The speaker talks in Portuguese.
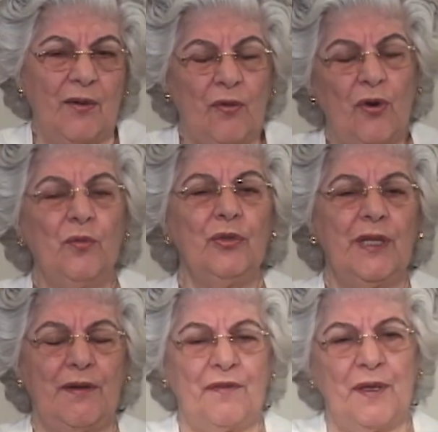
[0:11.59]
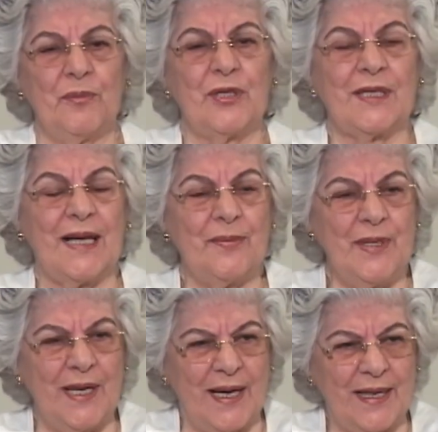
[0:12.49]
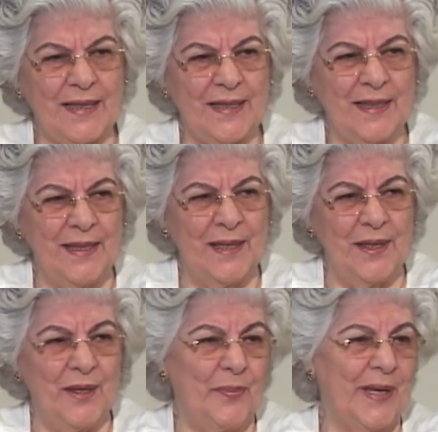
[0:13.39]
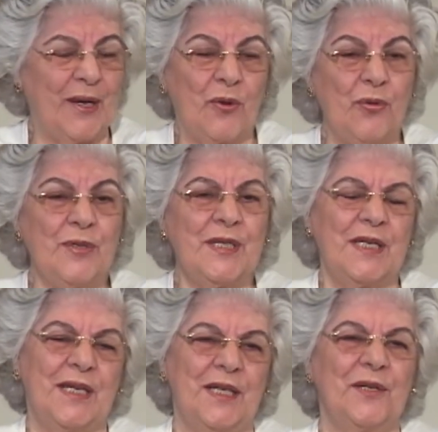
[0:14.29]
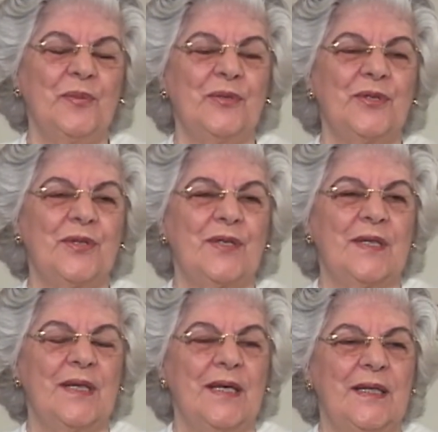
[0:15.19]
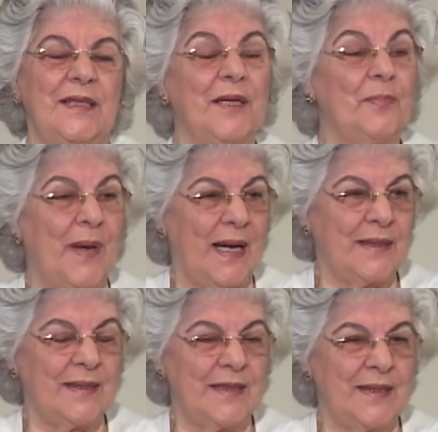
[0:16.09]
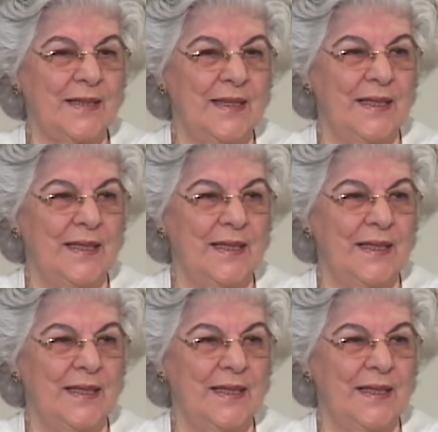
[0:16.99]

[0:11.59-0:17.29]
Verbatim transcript: como devemos caminhar para conseguirmos ter paz,